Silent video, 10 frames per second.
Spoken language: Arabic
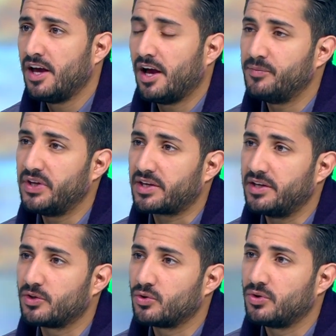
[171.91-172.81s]
عم
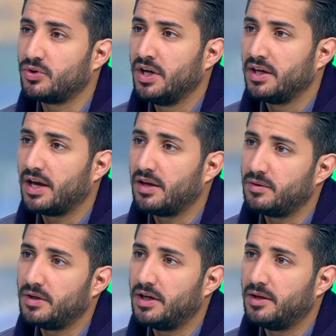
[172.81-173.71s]
نحكي أنه
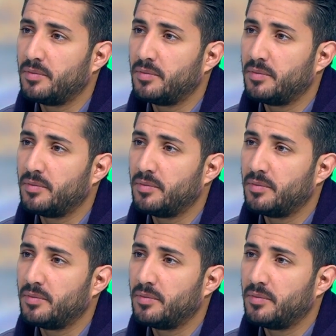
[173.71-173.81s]
كان آه،